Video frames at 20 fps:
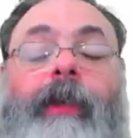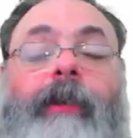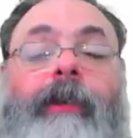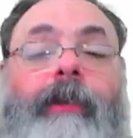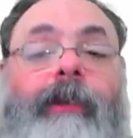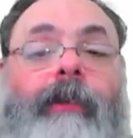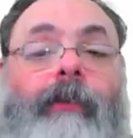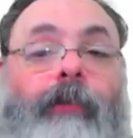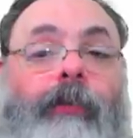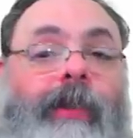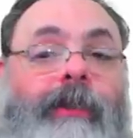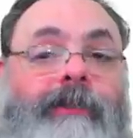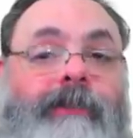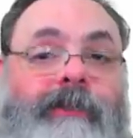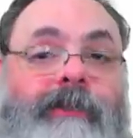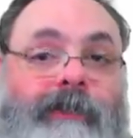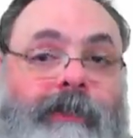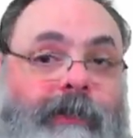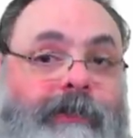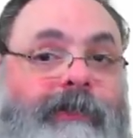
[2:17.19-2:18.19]
E o que
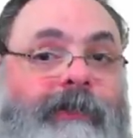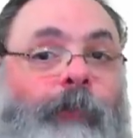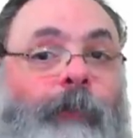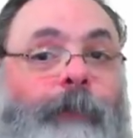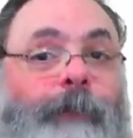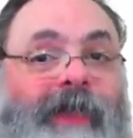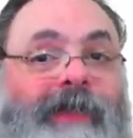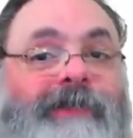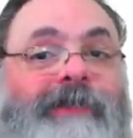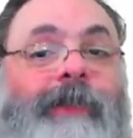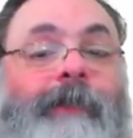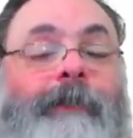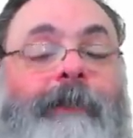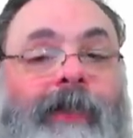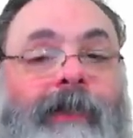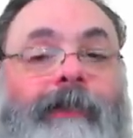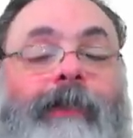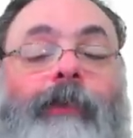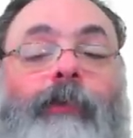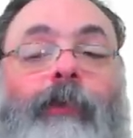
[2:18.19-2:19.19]
eles estão
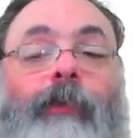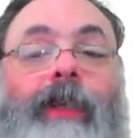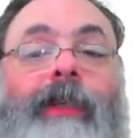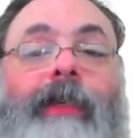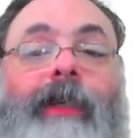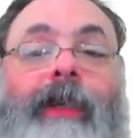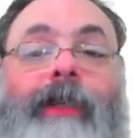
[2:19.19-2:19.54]
percebendo agora